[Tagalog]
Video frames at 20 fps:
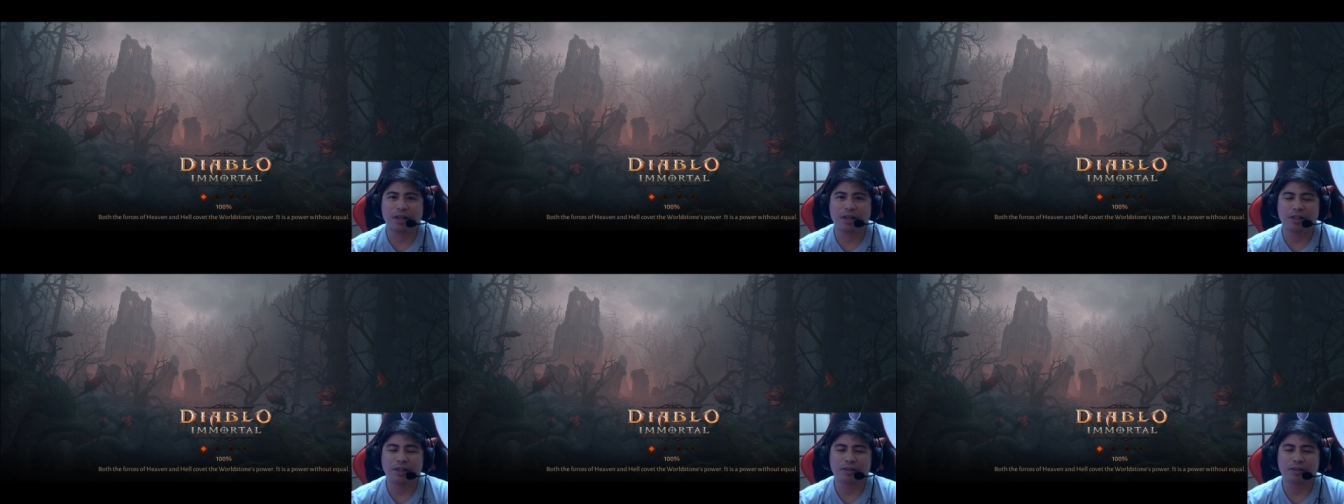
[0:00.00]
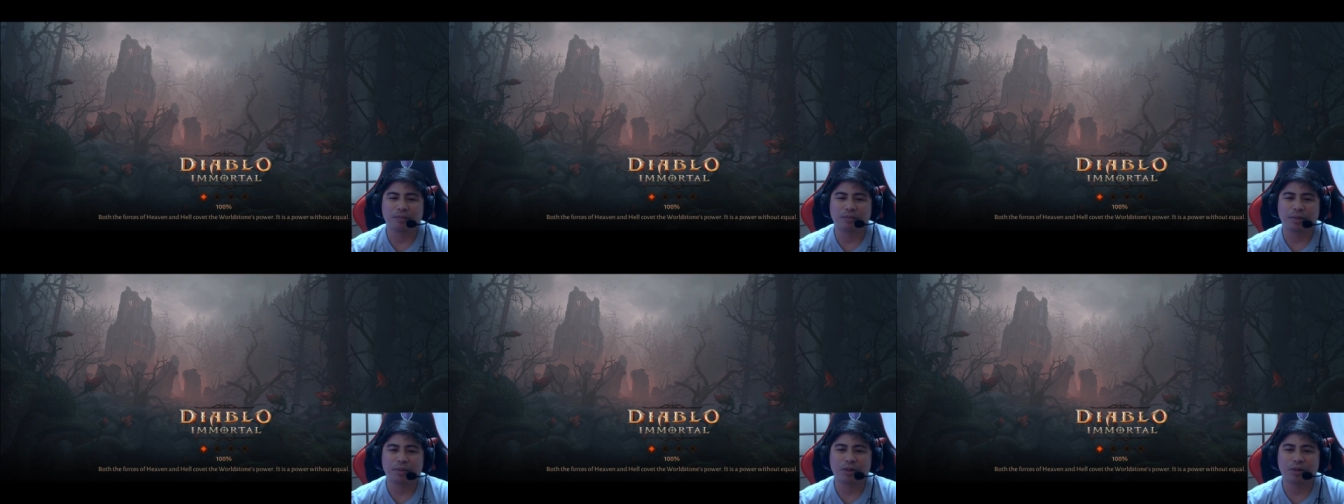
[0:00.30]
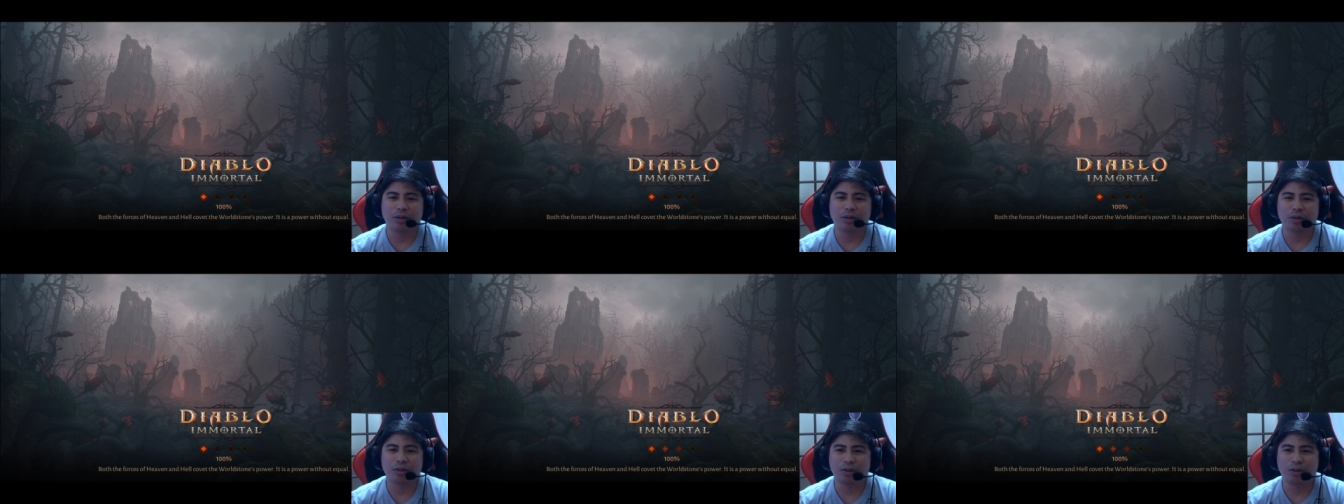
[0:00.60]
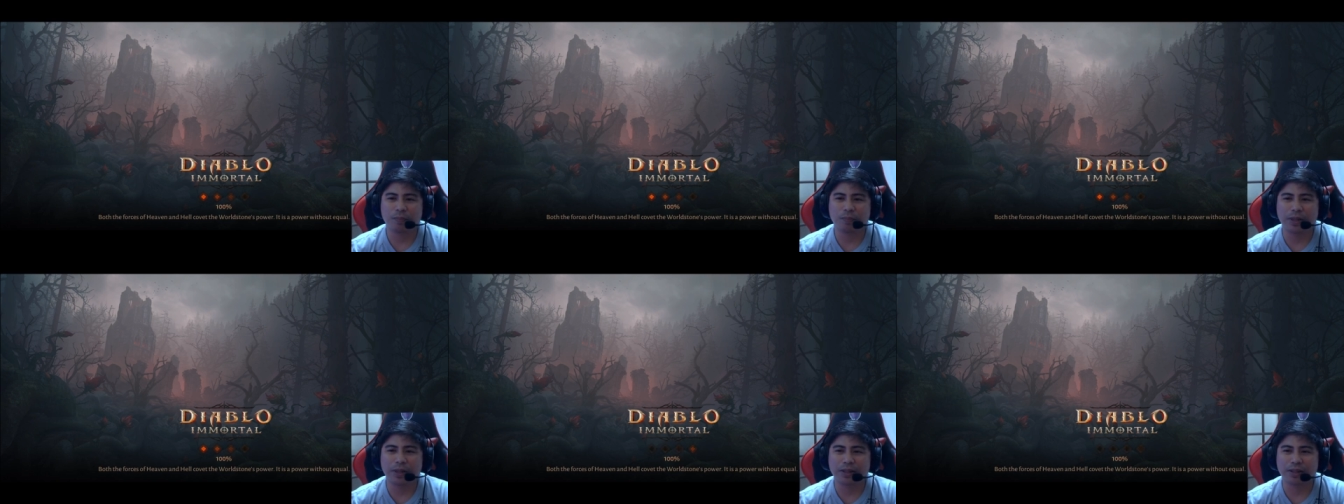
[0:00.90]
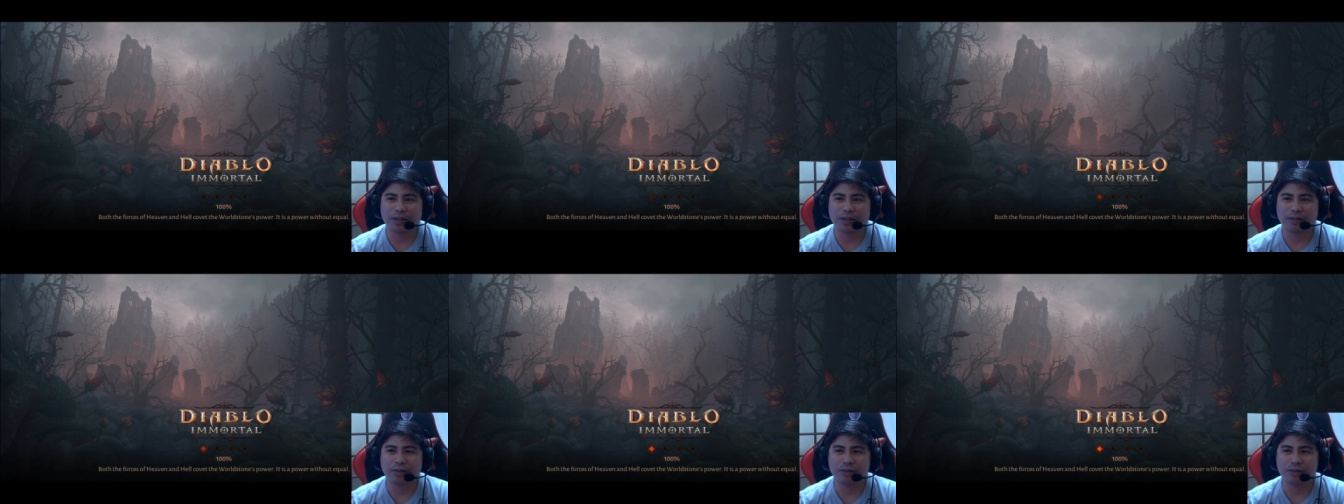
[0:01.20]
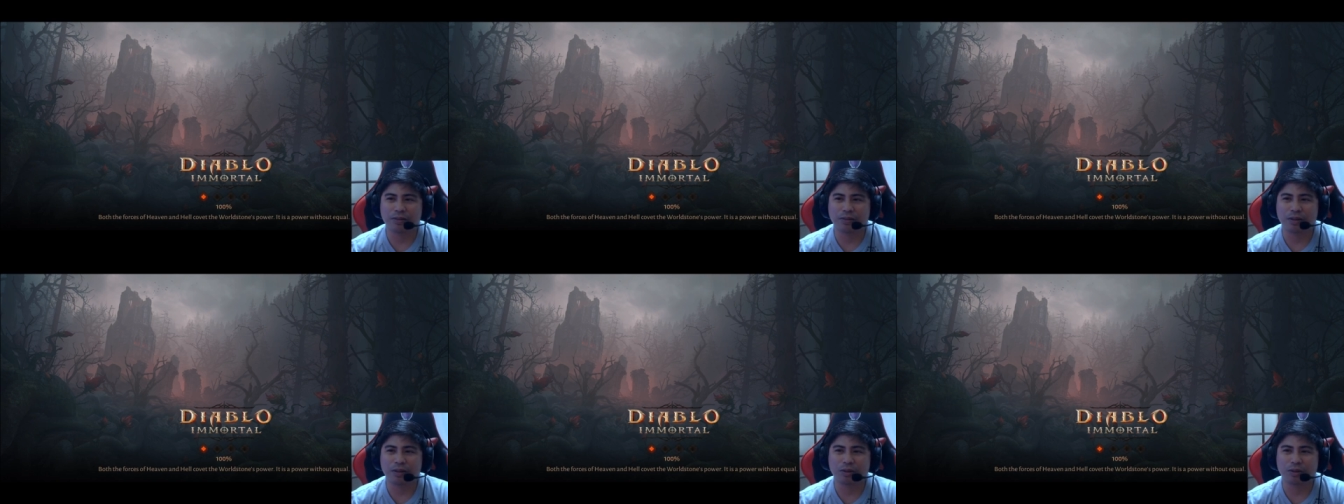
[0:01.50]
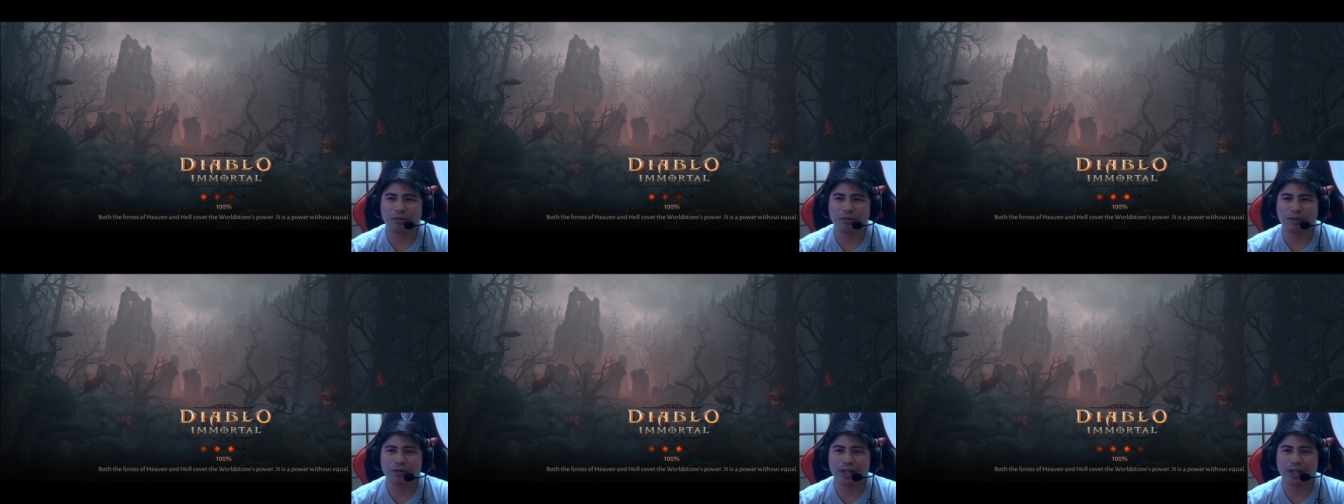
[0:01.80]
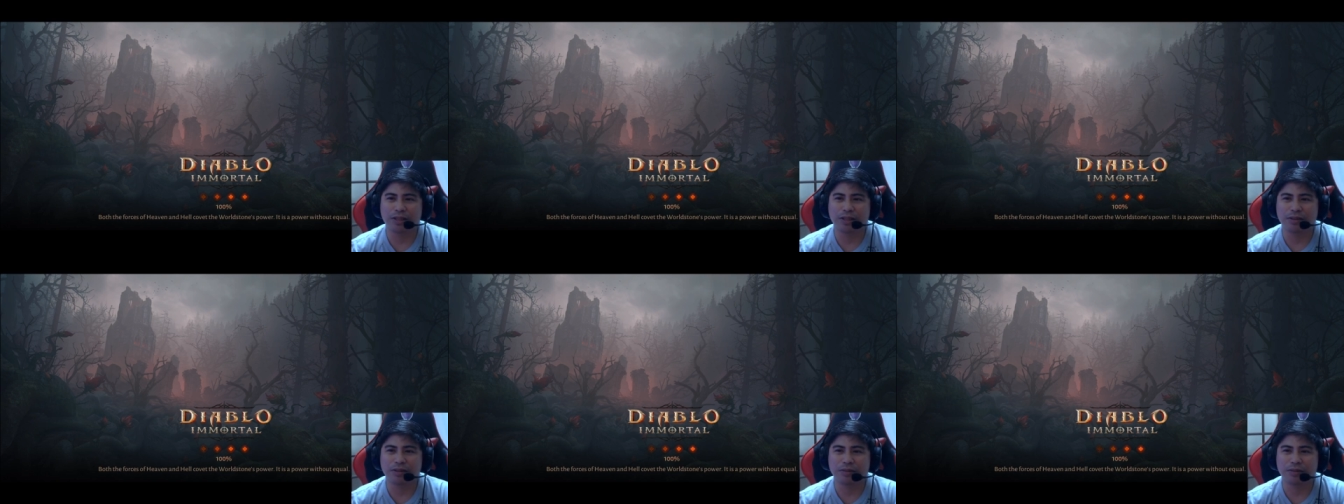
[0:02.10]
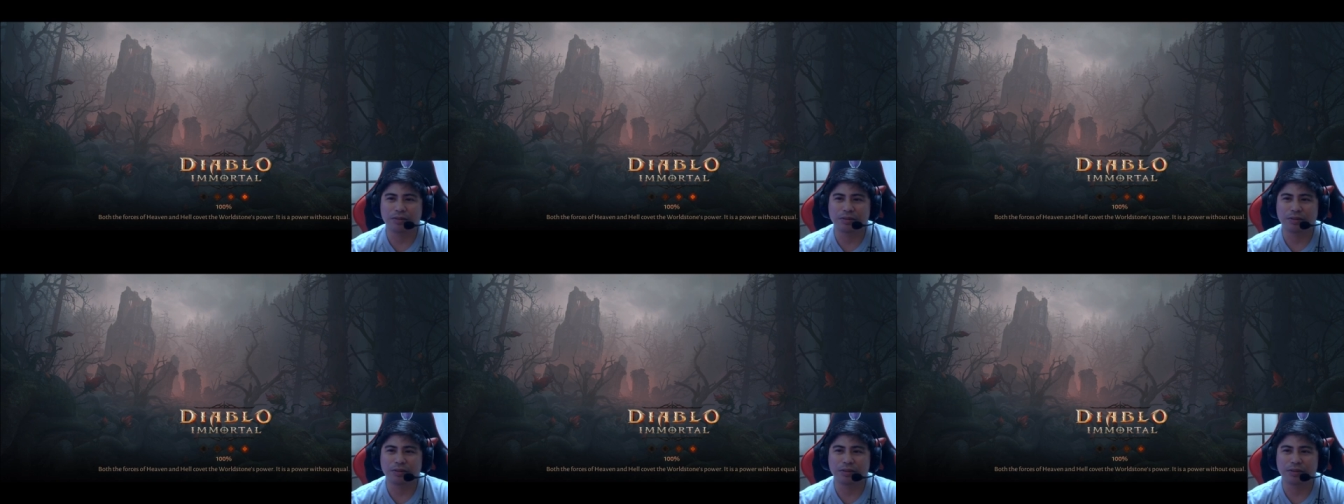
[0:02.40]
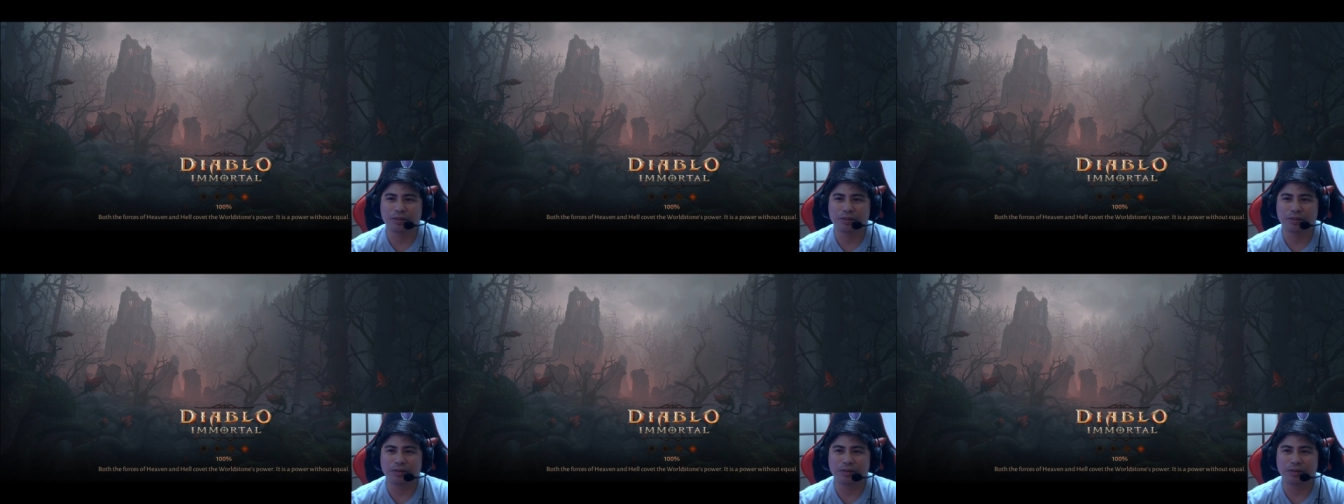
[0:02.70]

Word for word: ano mag-autopat yung auto find yung